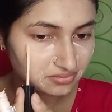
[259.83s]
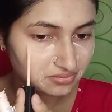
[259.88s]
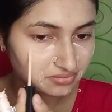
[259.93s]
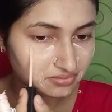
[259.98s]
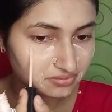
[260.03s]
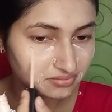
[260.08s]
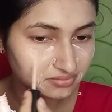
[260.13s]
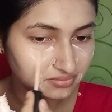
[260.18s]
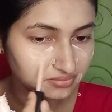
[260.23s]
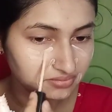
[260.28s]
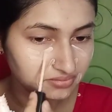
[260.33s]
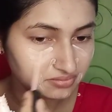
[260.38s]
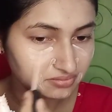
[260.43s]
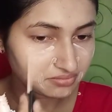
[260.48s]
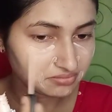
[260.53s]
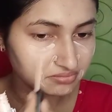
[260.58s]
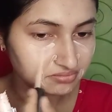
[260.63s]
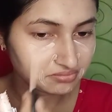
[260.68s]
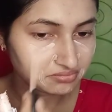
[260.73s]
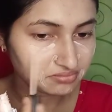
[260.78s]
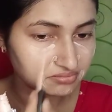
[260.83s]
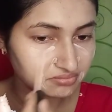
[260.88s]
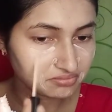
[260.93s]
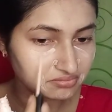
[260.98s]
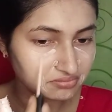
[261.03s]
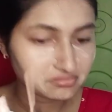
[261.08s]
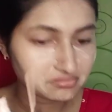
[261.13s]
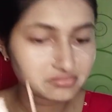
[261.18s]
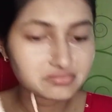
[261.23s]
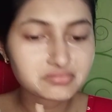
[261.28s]
তো অ্যাপ্লাই করছি
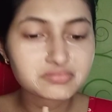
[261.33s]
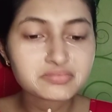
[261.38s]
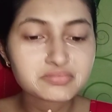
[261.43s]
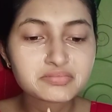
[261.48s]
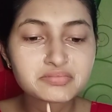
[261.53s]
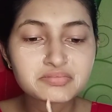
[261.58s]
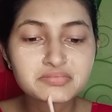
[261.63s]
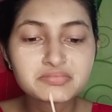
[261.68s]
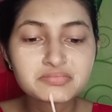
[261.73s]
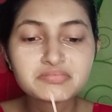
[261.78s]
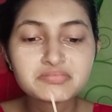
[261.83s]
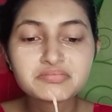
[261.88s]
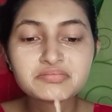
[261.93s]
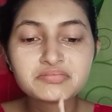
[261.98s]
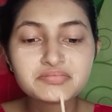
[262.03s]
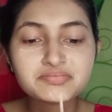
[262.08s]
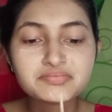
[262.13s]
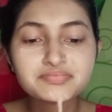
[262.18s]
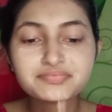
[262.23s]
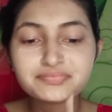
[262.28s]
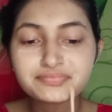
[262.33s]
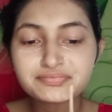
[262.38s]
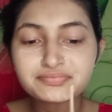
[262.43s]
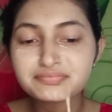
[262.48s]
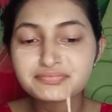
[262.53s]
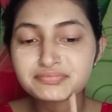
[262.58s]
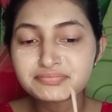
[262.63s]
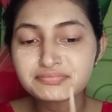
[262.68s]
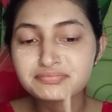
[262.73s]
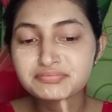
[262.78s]
কিন্তু আমার প্রচণ্ড
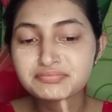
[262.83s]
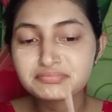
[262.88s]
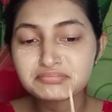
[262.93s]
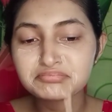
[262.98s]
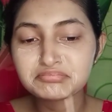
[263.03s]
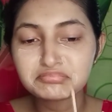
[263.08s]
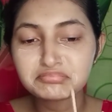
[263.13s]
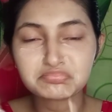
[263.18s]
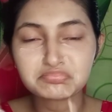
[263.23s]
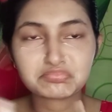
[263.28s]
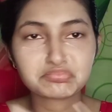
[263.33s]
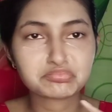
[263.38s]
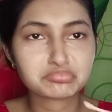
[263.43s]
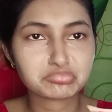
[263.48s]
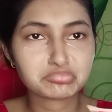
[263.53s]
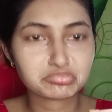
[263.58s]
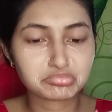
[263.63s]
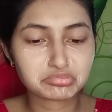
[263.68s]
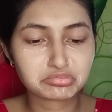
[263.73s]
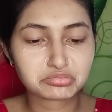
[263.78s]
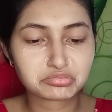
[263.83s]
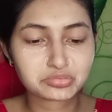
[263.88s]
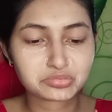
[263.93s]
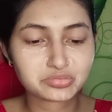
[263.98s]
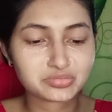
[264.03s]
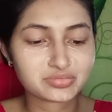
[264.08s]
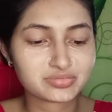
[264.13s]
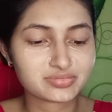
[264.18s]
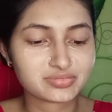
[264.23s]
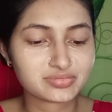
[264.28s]
সন্দেহ হচ্ছে যে
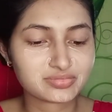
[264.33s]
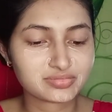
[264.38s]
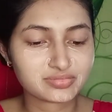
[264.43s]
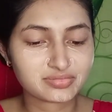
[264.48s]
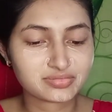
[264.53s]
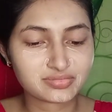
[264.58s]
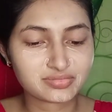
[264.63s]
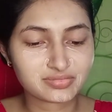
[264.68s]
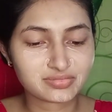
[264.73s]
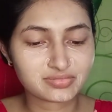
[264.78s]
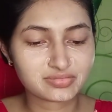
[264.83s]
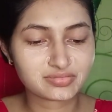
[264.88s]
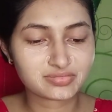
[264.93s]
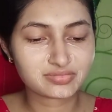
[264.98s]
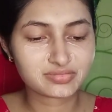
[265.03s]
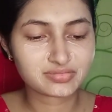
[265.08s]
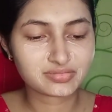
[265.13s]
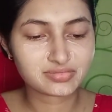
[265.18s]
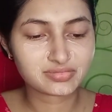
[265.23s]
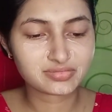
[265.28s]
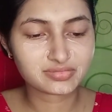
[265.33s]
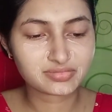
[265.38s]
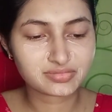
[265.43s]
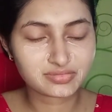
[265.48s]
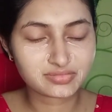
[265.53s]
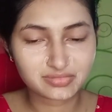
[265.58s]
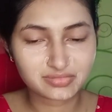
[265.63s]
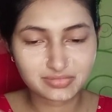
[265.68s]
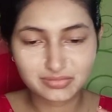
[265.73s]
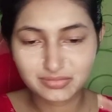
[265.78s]
এটা আদেও কি
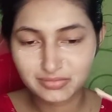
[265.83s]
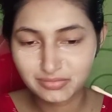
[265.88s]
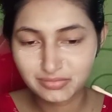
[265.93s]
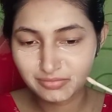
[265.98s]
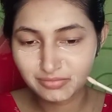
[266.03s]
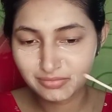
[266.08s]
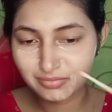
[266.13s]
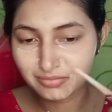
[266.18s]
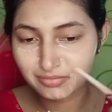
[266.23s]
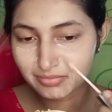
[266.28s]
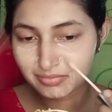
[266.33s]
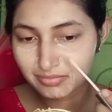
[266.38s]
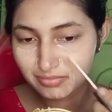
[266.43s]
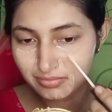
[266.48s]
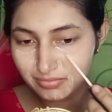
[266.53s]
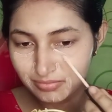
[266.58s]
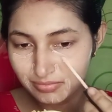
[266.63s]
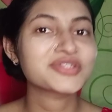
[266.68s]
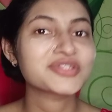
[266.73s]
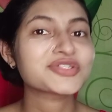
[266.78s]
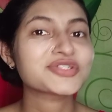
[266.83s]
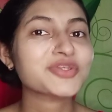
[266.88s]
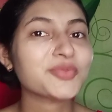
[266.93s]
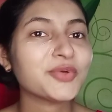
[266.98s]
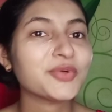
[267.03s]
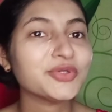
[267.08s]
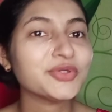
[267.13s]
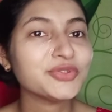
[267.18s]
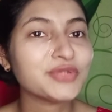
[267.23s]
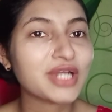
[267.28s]
ব্লেন্ড হবে সো
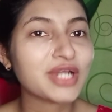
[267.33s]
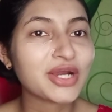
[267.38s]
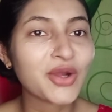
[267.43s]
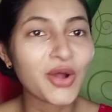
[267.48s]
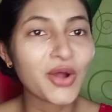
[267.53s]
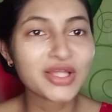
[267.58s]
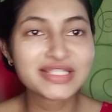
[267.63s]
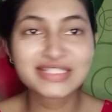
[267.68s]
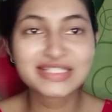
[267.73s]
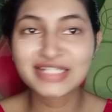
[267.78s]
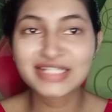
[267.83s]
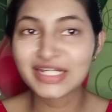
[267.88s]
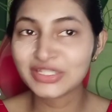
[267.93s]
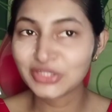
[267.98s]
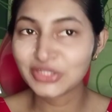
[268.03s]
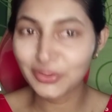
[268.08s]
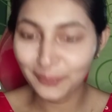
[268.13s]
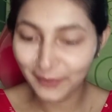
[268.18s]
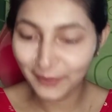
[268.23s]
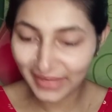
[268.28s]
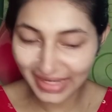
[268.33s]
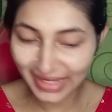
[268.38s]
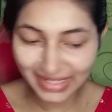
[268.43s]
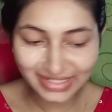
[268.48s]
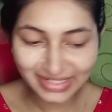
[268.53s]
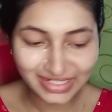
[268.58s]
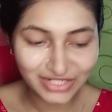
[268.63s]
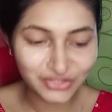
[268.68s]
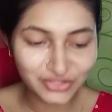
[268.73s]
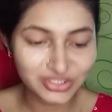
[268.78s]
বন্ধুরা কনসিলার তো
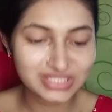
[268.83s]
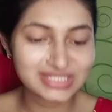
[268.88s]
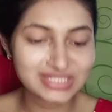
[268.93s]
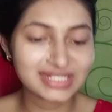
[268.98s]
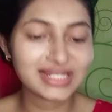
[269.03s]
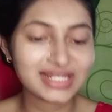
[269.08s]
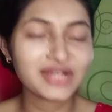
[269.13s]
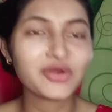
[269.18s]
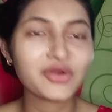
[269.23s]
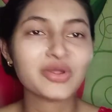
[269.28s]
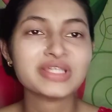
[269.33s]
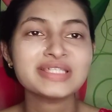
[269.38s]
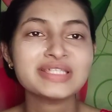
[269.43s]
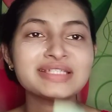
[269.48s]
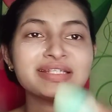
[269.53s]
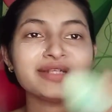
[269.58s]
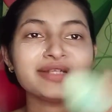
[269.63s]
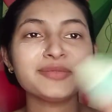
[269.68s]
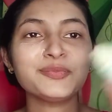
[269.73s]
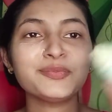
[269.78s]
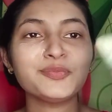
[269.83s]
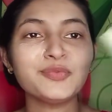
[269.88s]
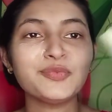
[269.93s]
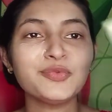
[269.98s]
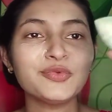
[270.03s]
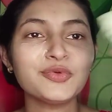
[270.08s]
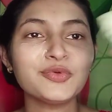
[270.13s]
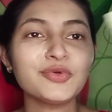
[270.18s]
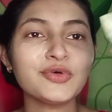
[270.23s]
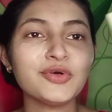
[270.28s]
ব্লেন্ডই হচ্ছে না কনসিলার
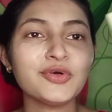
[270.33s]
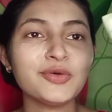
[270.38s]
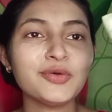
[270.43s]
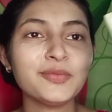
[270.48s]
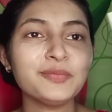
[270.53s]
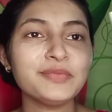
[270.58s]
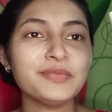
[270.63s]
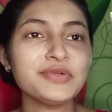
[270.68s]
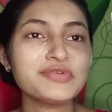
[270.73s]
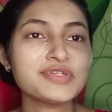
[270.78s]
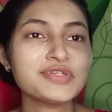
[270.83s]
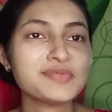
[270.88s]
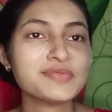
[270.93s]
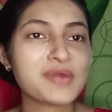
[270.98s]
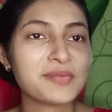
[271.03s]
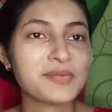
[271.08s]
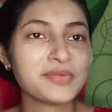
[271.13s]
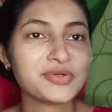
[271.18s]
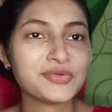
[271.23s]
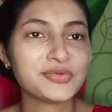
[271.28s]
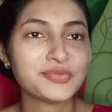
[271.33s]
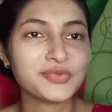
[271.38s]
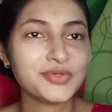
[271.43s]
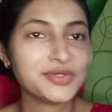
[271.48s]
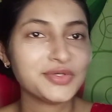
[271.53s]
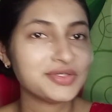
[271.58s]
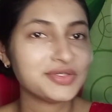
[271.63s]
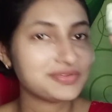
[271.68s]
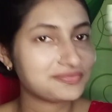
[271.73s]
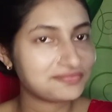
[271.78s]
পুরো বিউটি পাপের উপর
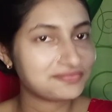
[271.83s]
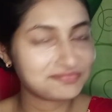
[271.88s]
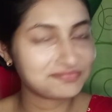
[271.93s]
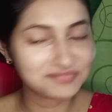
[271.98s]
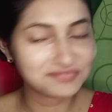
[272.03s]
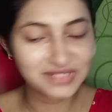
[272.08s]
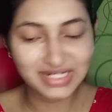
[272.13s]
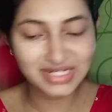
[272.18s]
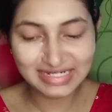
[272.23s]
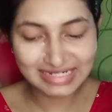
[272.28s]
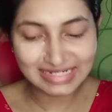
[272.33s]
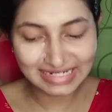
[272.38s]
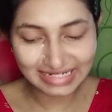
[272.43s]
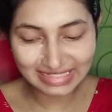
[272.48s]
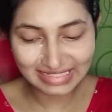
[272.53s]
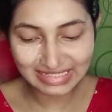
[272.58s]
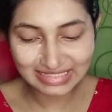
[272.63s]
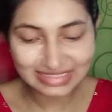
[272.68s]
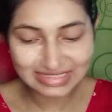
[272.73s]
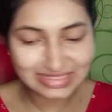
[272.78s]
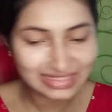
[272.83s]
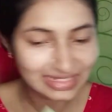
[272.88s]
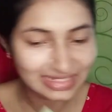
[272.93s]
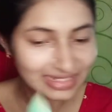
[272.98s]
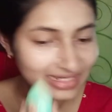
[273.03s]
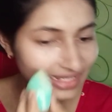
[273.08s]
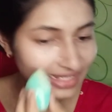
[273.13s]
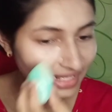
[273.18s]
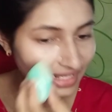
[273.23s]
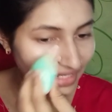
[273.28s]
মানে লেগে যাচ্ছে
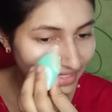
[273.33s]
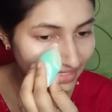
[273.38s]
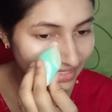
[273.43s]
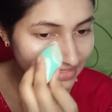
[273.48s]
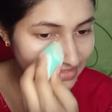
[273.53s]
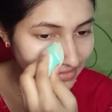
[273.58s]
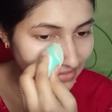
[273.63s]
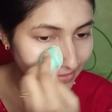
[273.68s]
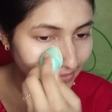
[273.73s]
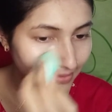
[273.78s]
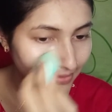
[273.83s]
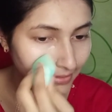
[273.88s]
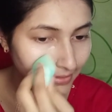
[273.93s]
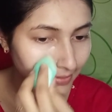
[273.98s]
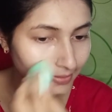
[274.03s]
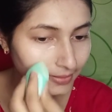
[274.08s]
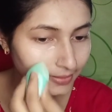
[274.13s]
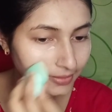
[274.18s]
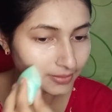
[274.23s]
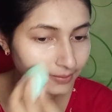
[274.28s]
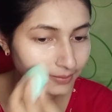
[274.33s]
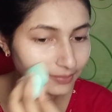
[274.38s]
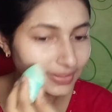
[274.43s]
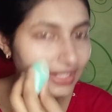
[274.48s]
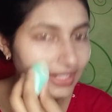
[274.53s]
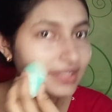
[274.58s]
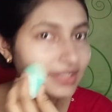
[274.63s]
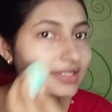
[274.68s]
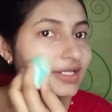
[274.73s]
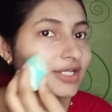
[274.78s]
এই যে
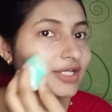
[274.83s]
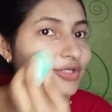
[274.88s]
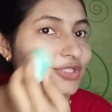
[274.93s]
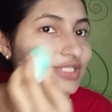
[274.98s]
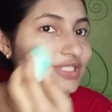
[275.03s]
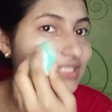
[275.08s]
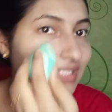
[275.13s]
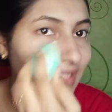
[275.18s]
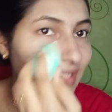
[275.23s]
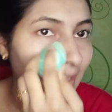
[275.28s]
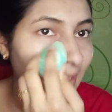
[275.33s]
ব্লেন্ডই হচ্ছে না